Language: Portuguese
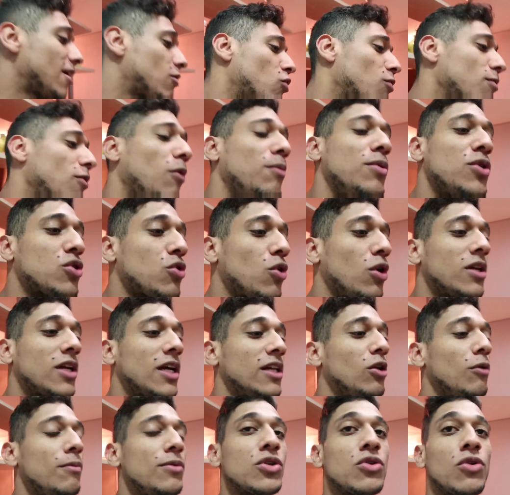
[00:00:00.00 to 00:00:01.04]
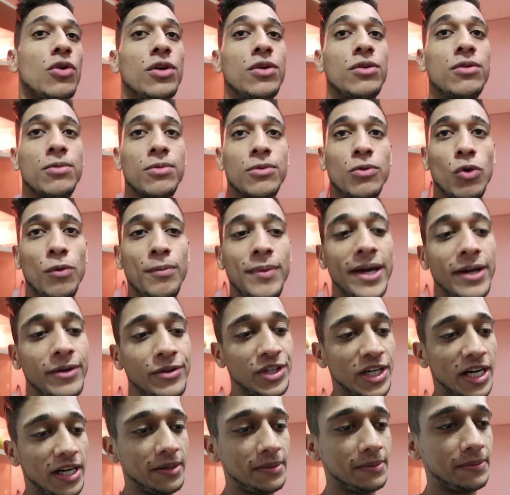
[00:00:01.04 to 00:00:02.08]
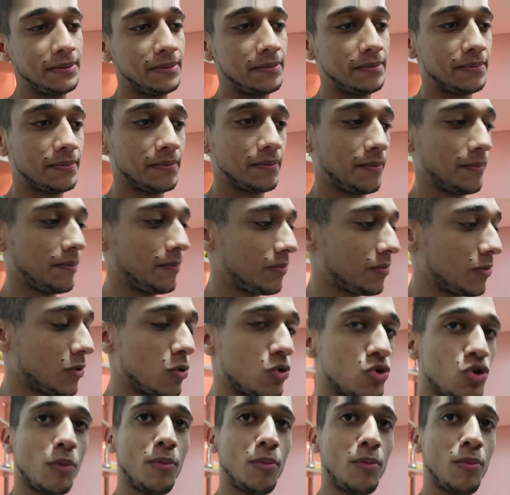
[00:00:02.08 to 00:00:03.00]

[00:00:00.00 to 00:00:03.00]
lá comer o biscoito. Cadê o biscoito? Comeram já. Não